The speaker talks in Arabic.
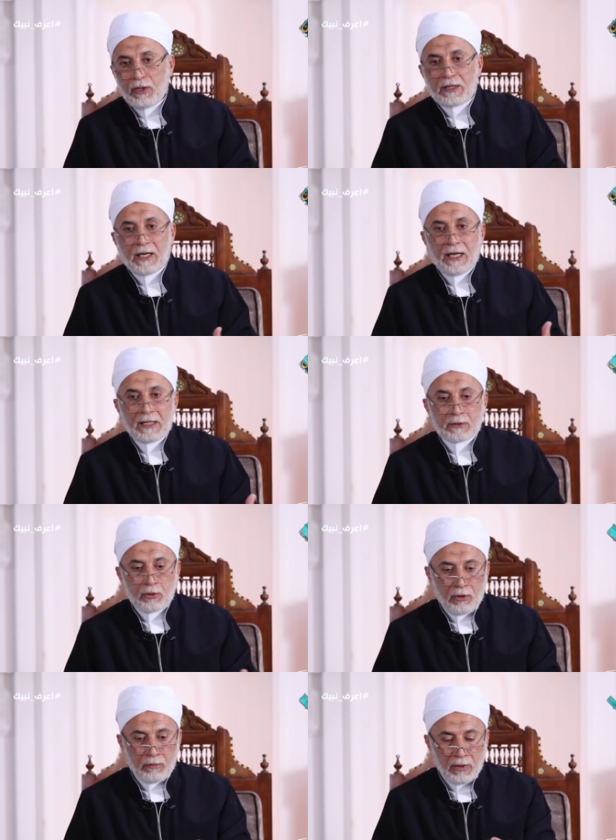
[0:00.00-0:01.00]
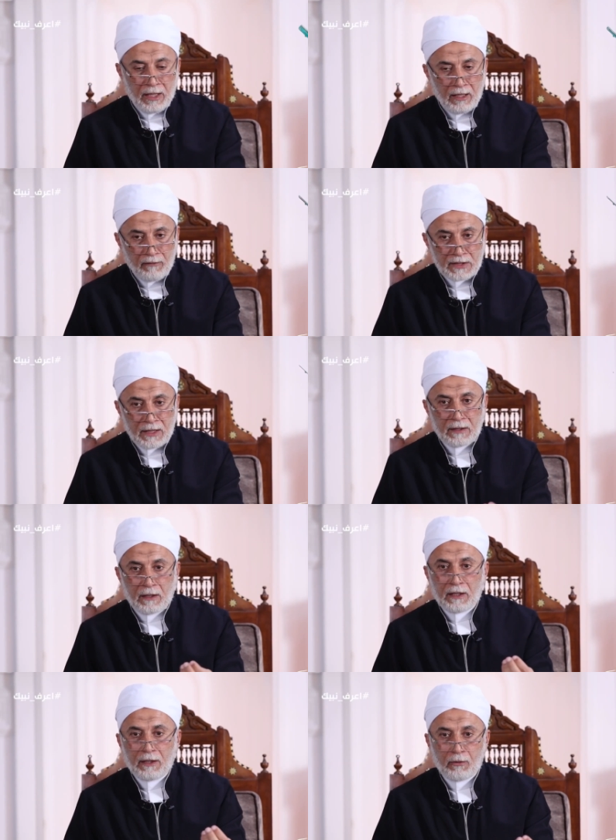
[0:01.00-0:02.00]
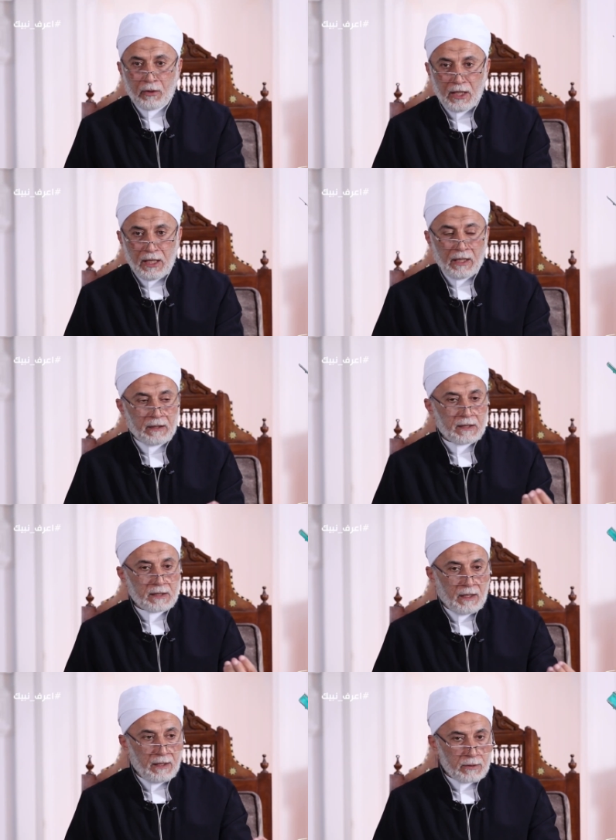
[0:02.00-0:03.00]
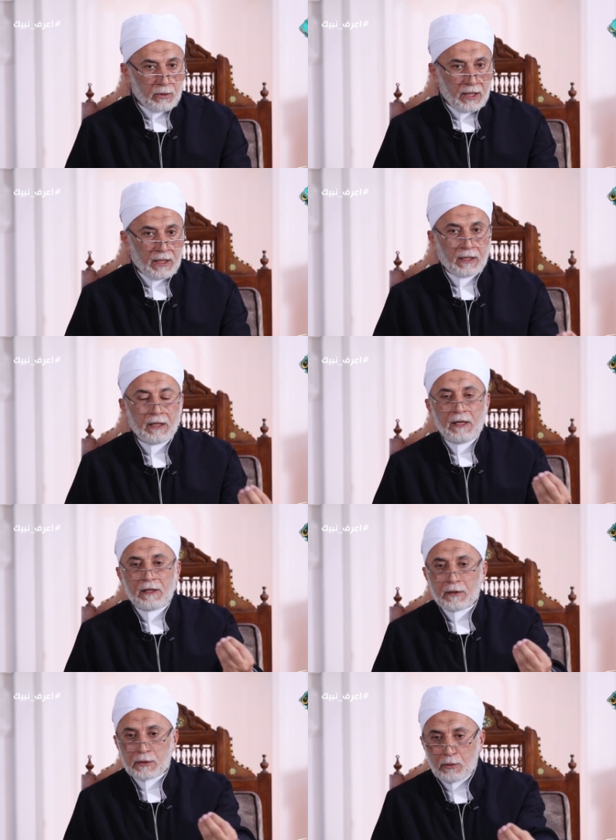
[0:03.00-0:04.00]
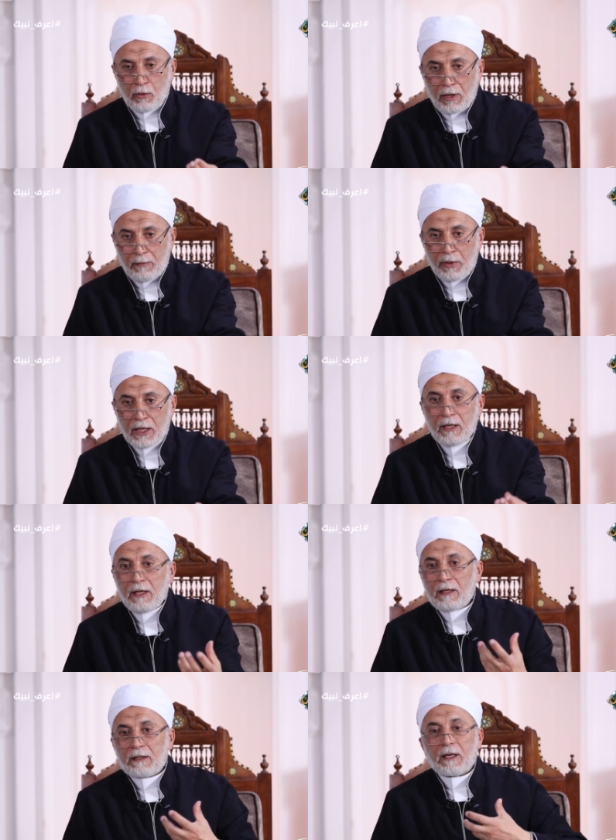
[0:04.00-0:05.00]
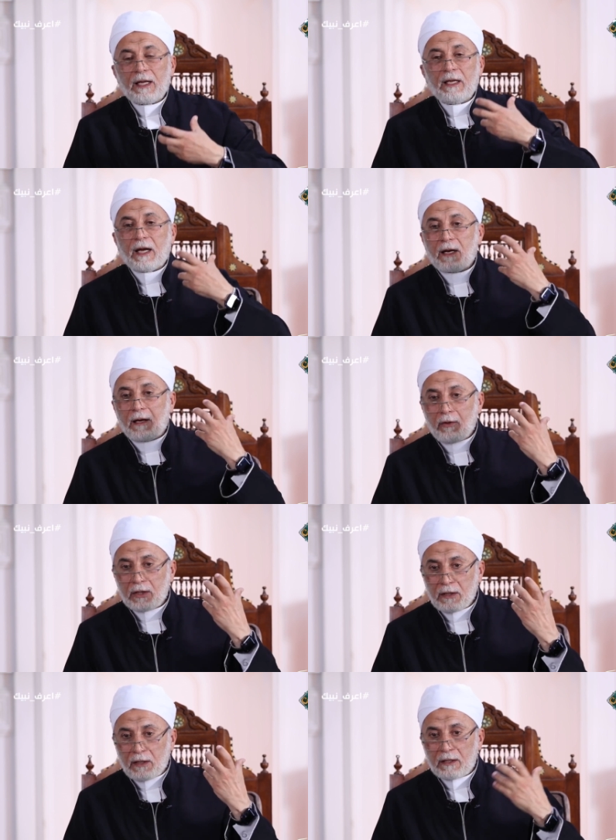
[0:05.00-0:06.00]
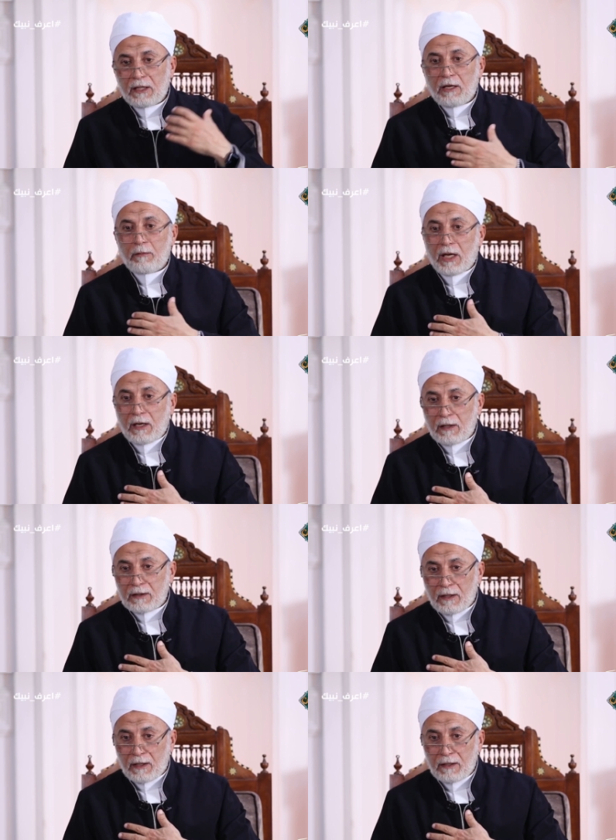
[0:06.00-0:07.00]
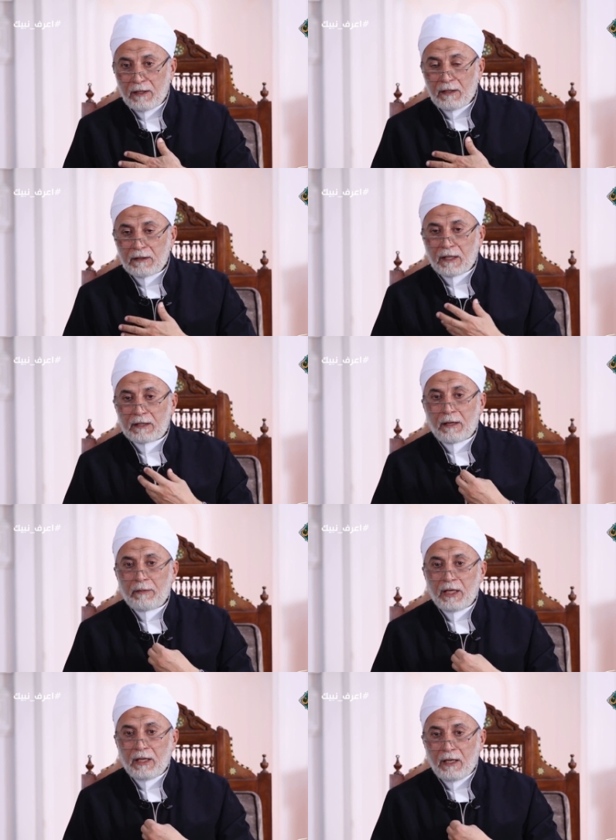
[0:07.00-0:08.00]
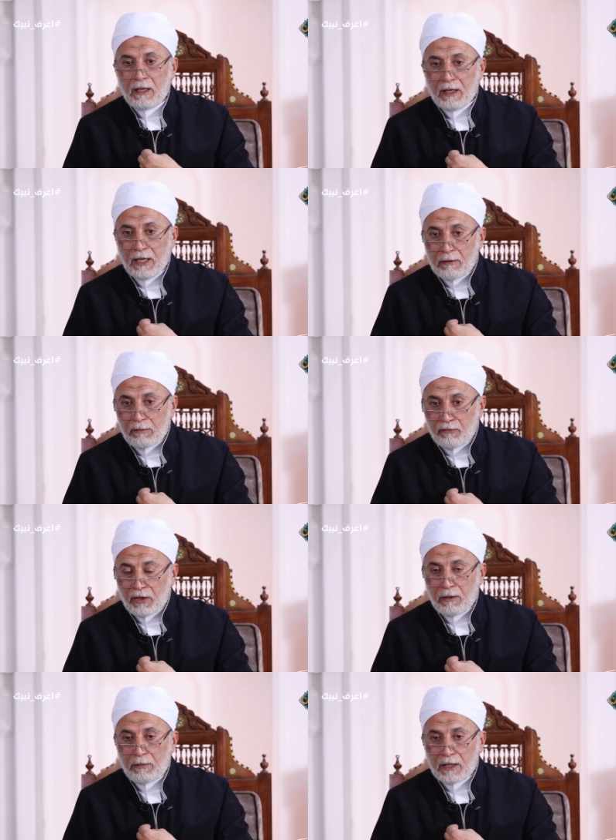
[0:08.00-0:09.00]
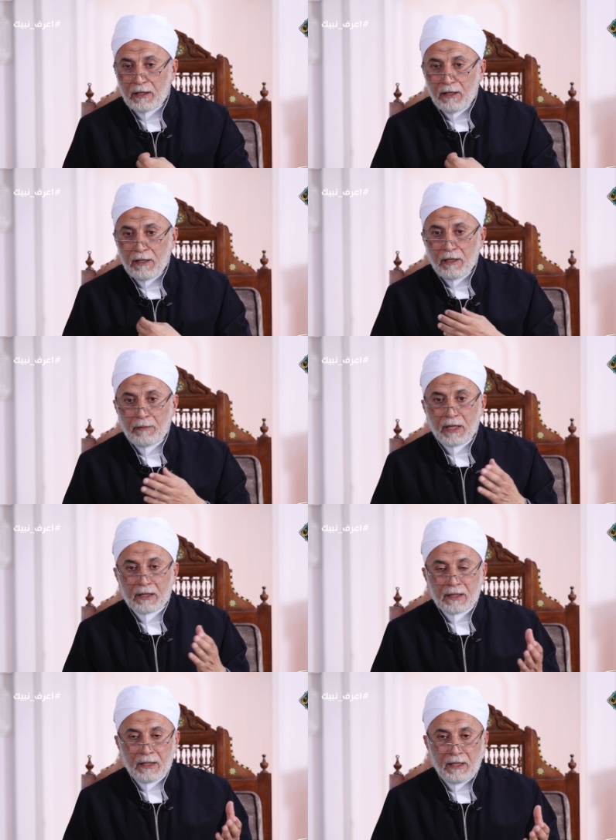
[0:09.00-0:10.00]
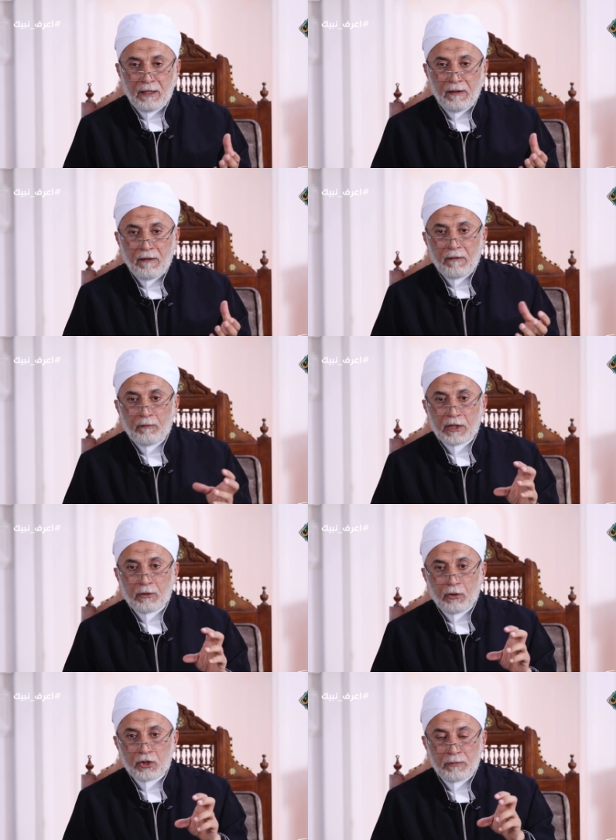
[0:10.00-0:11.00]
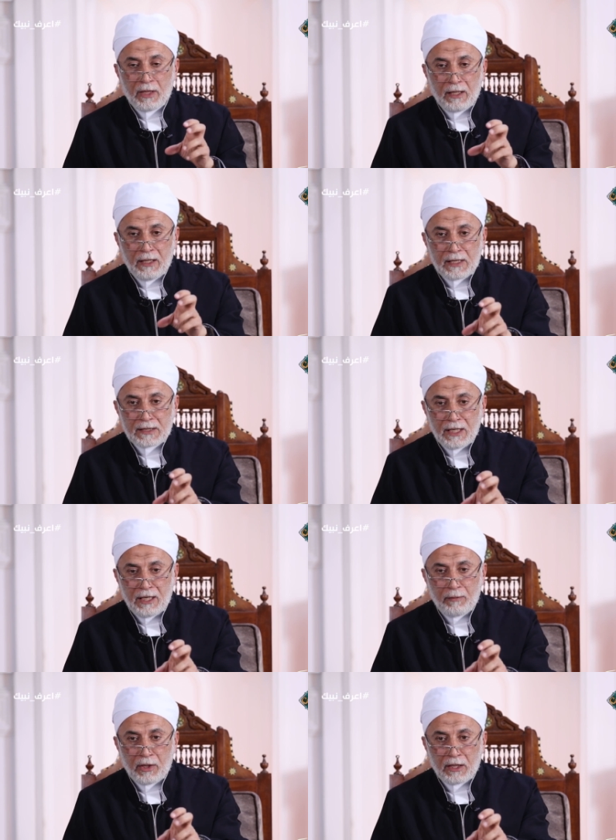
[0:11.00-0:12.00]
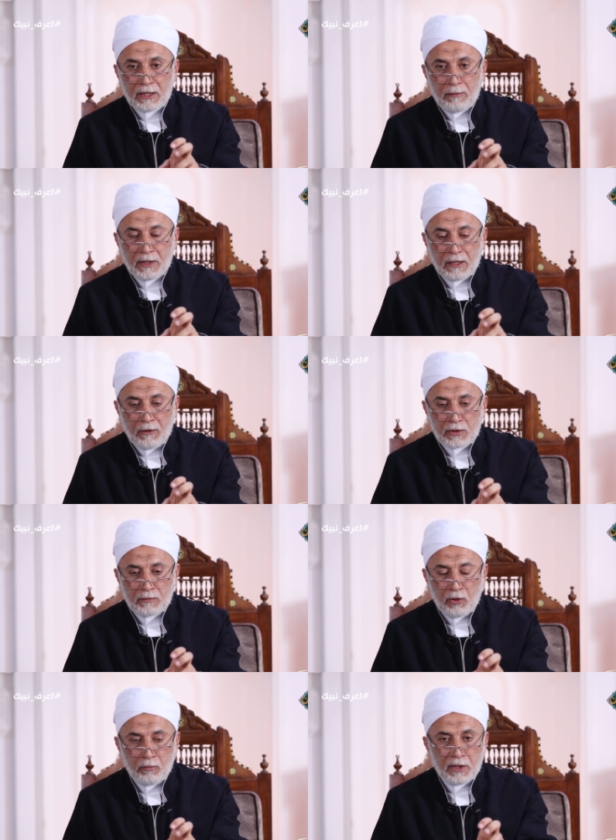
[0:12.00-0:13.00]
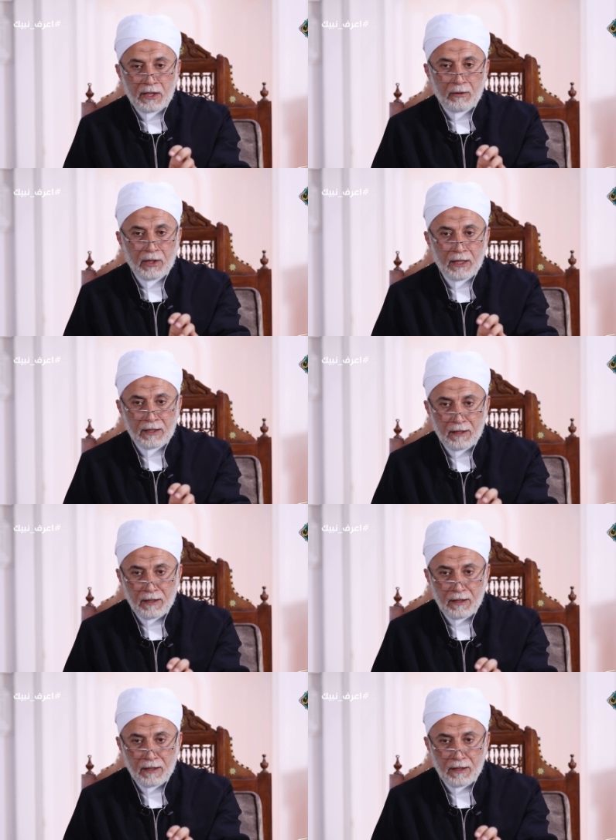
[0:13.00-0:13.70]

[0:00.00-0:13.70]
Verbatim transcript: وانت عايز تقعد مع نفسك تراجع قرانك تصلي سننك تذكر ربك تريح خواطرك تجمع خاطرك تجتمع ايه الحكمه في قلبك يبقى انت ايه ما تقعدش مع الناس الا بقدر ما تاخذ منهم بالدواء